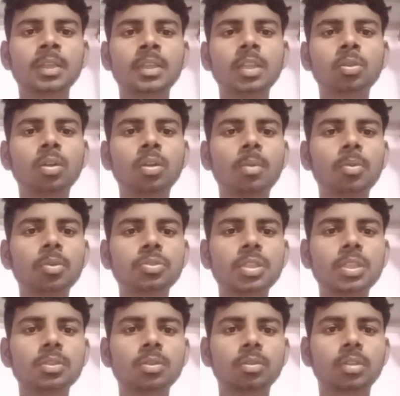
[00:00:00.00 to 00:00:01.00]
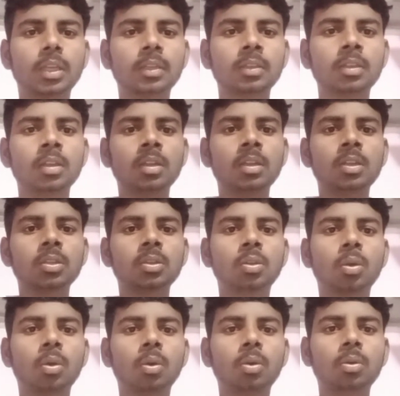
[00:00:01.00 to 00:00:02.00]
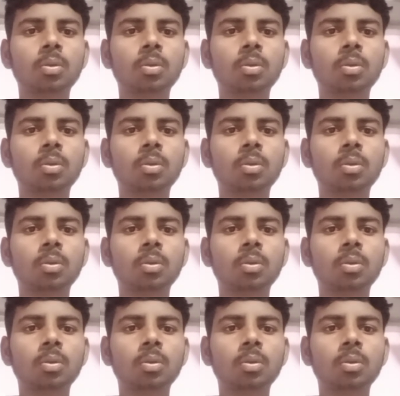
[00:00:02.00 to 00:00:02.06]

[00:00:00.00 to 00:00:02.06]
या थोड़ा बहुत चेंज होता है तो